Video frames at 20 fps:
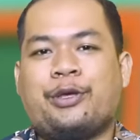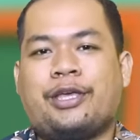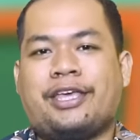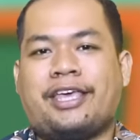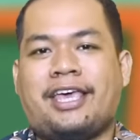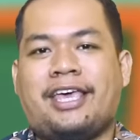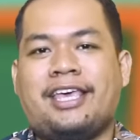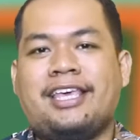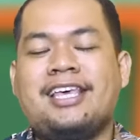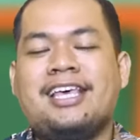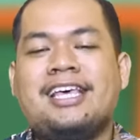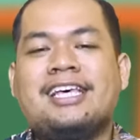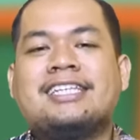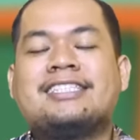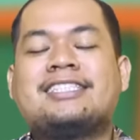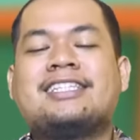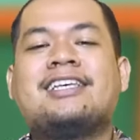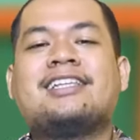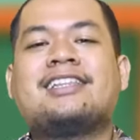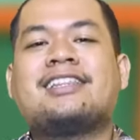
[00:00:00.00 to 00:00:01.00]
oke
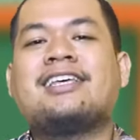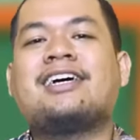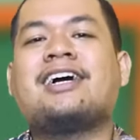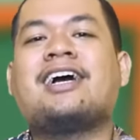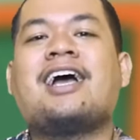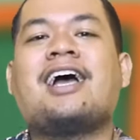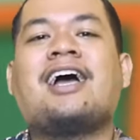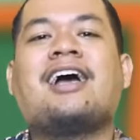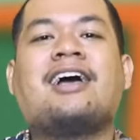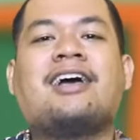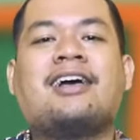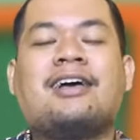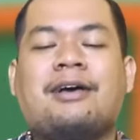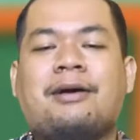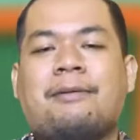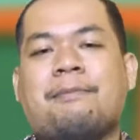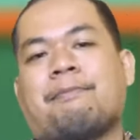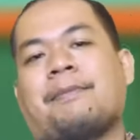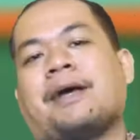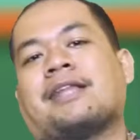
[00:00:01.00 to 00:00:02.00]
setengah
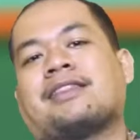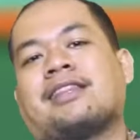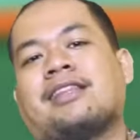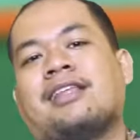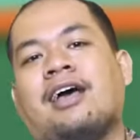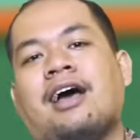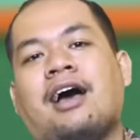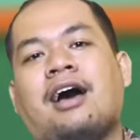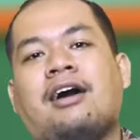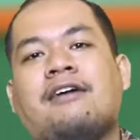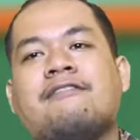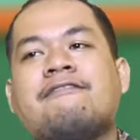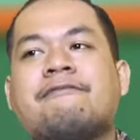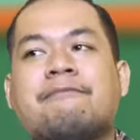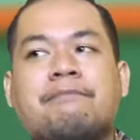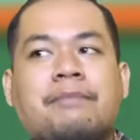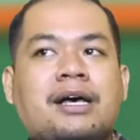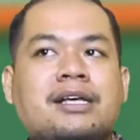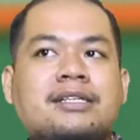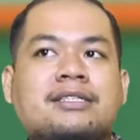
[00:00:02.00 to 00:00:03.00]
4 half
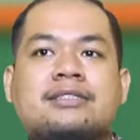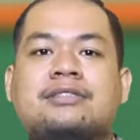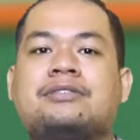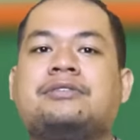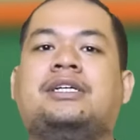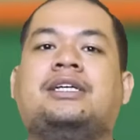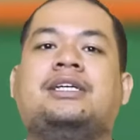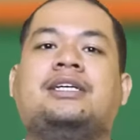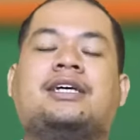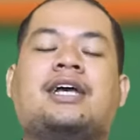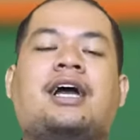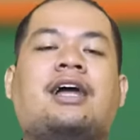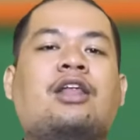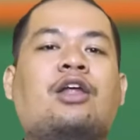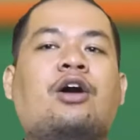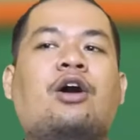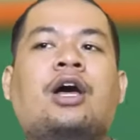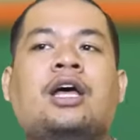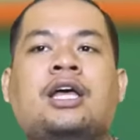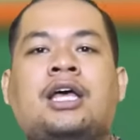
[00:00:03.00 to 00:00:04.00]
past three.
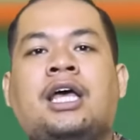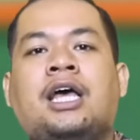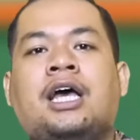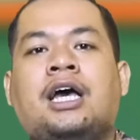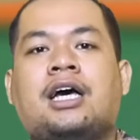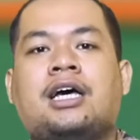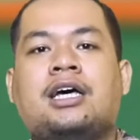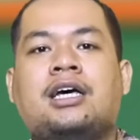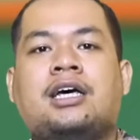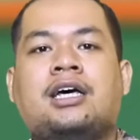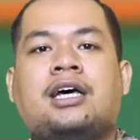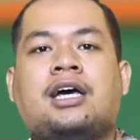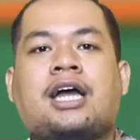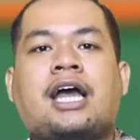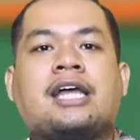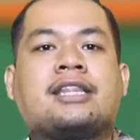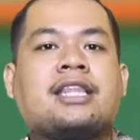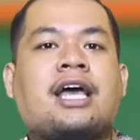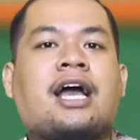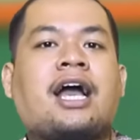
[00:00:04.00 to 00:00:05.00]
Kalau uh,
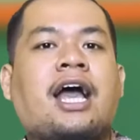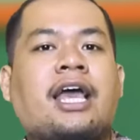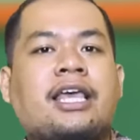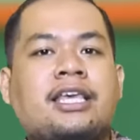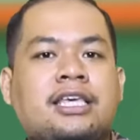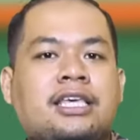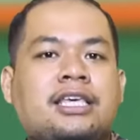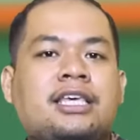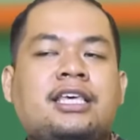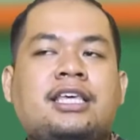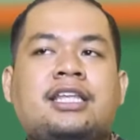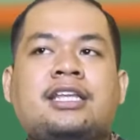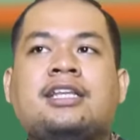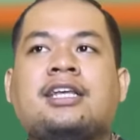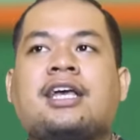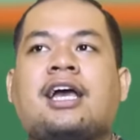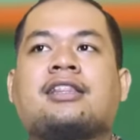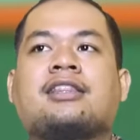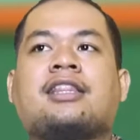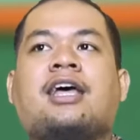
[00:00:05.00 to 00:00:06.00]
kata
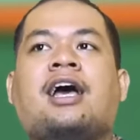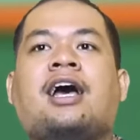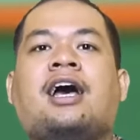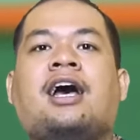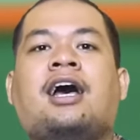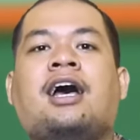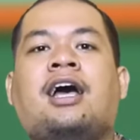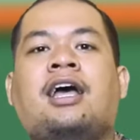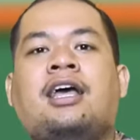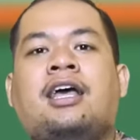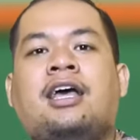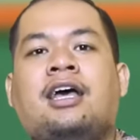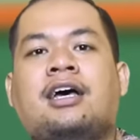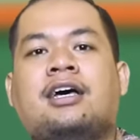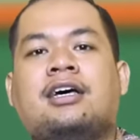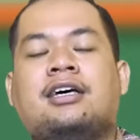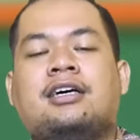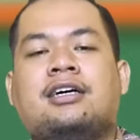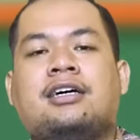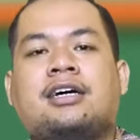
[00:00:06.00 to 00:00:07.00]
Iin, kata
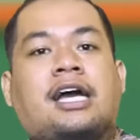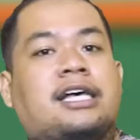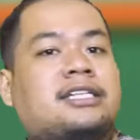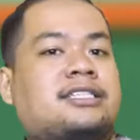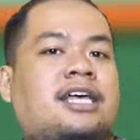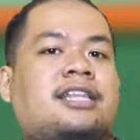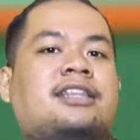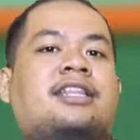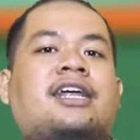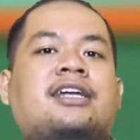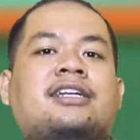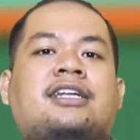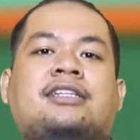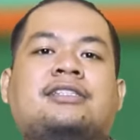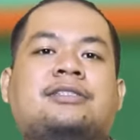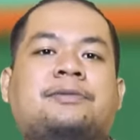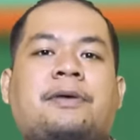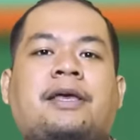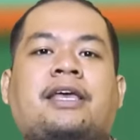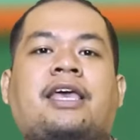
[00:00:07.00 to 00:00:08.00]
uh, Kak Sandra
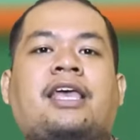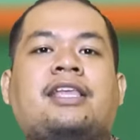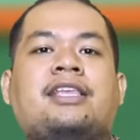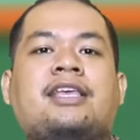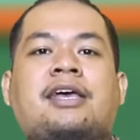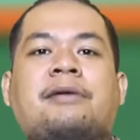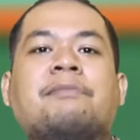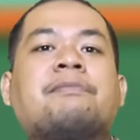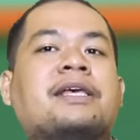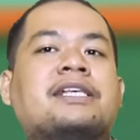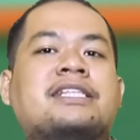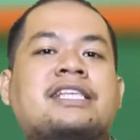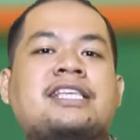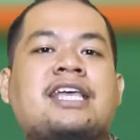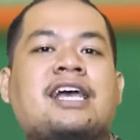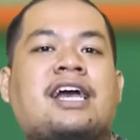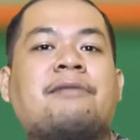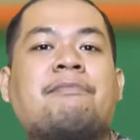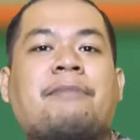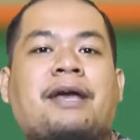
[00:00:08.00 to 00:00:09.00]
dan sebagainya
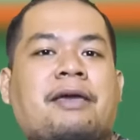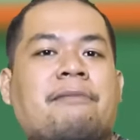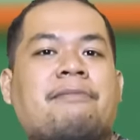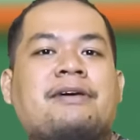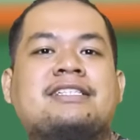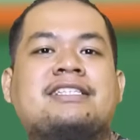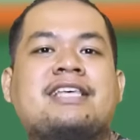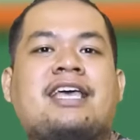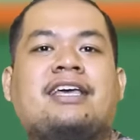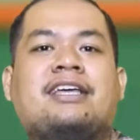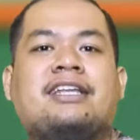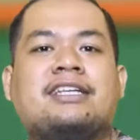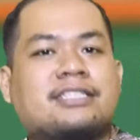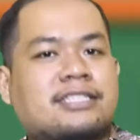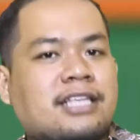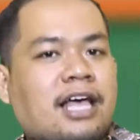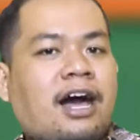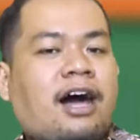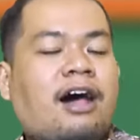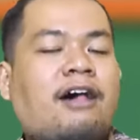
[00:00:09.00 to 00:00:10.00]
biasanya kan pakai bahasa
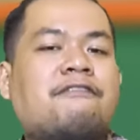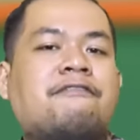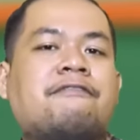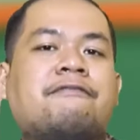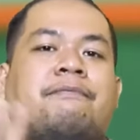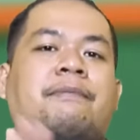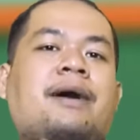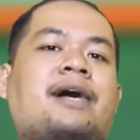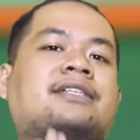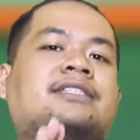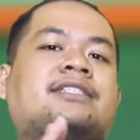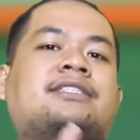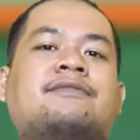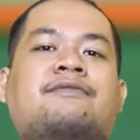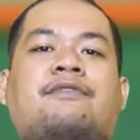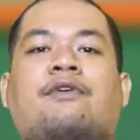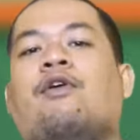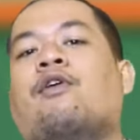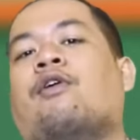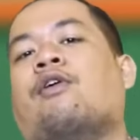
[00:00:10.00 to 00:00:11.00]
Inggris half past
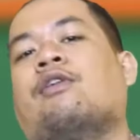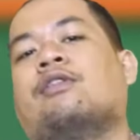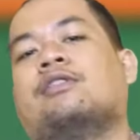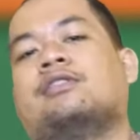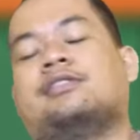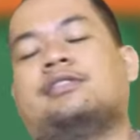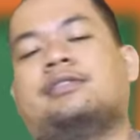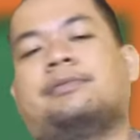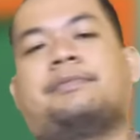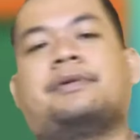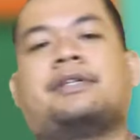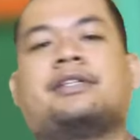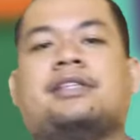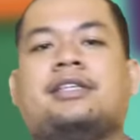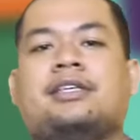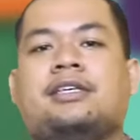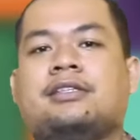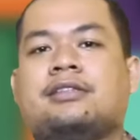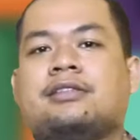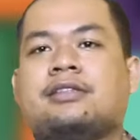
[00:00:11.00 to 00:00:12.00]
four
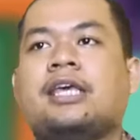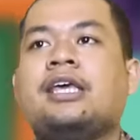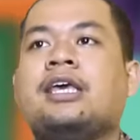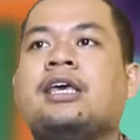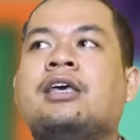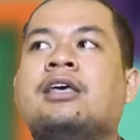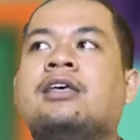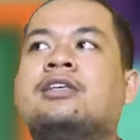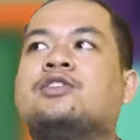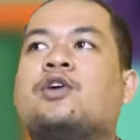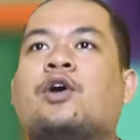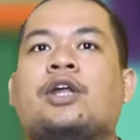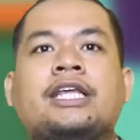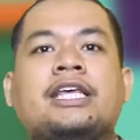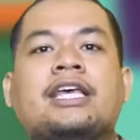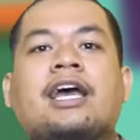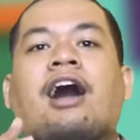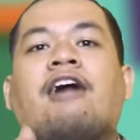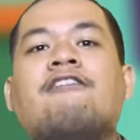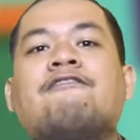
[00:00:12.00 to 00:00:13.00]
seperti ini. Eh,
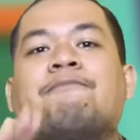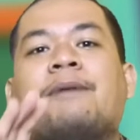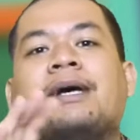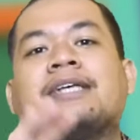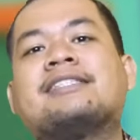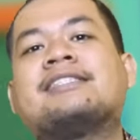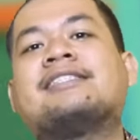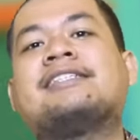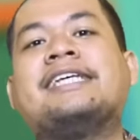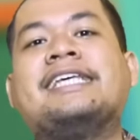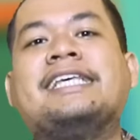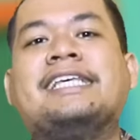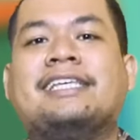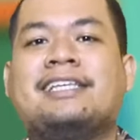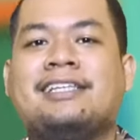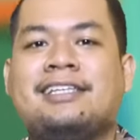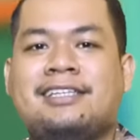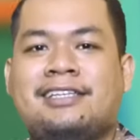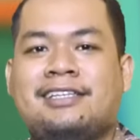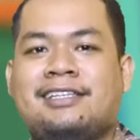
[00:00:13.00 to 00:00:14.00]
sorry, half past three.